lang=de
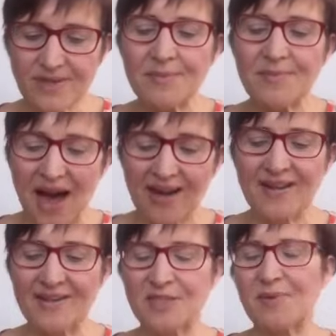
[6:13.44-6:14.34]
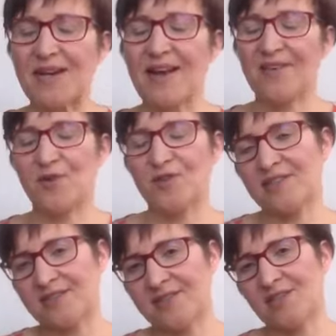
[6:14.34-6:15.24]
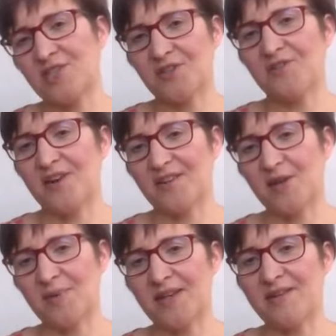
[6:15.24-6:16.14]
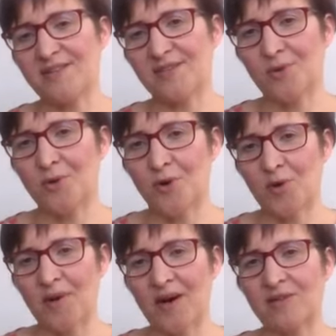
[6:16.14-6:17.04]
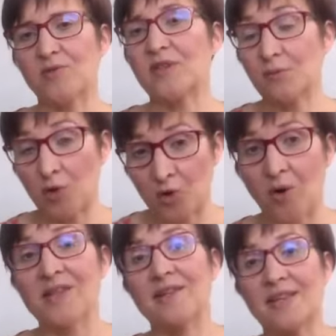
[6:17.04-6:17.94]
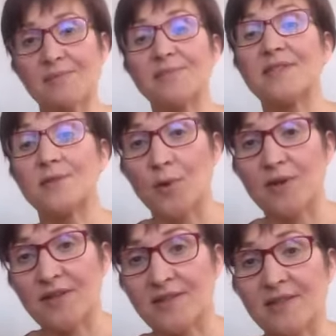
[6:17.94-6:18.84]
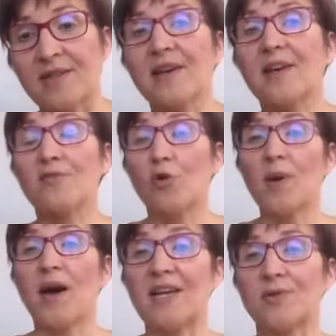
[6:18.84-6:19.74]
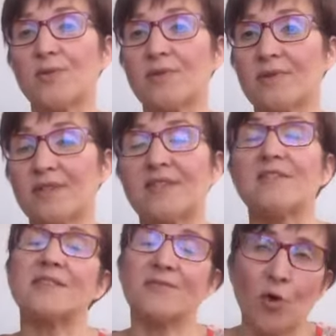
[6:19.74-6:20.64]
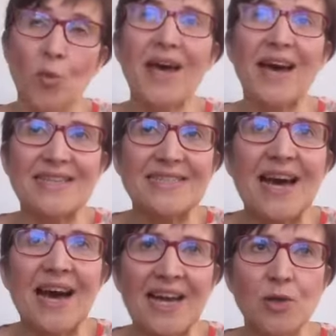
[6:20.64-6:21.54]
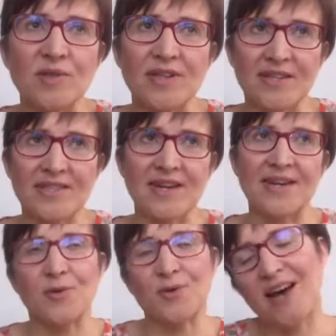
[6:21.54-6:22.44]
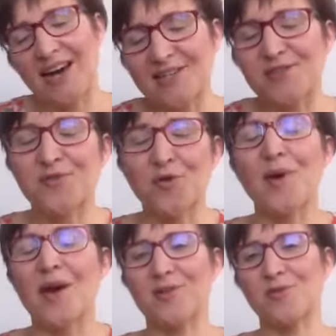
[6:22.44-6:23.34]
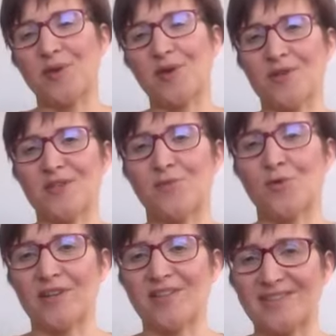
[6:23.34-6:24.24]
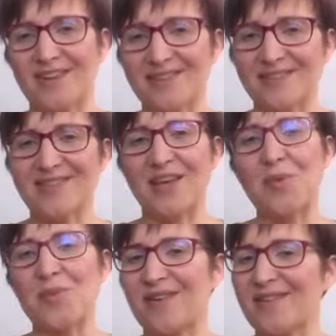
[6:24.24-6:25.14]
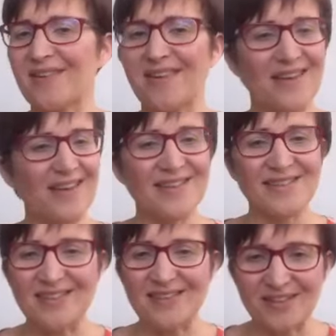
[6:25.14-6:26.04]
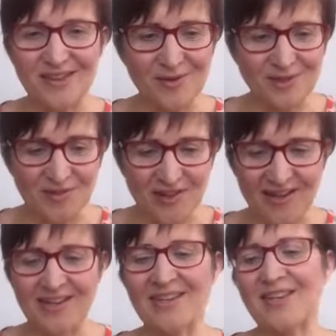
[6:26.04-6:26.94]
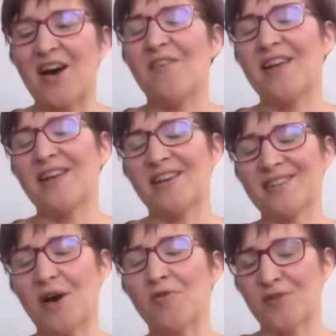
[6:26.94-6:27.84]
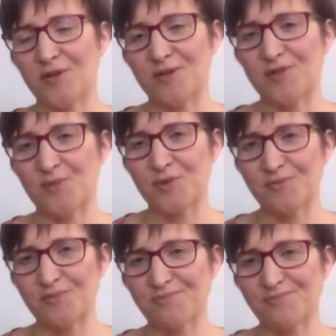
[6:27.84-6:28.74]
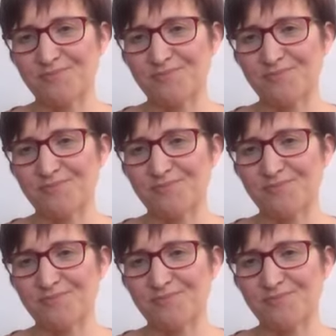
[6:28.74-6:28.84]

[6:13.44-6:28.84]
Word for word: im Nachhinein ist mir klar geworden, dass das der Schritt war, der mich dann in diesen Kokon gebracht hat. Und im Kokon hat dann eben die sogenannte Vorbereitung, äh, vorbereitende Heilung, nenne ich es eigentlich, oder heilende Vorbereitung begonnen, wo dann diese ganzen Themen, die aus der Vergangenheit da waren, halt aufgelöst wurden.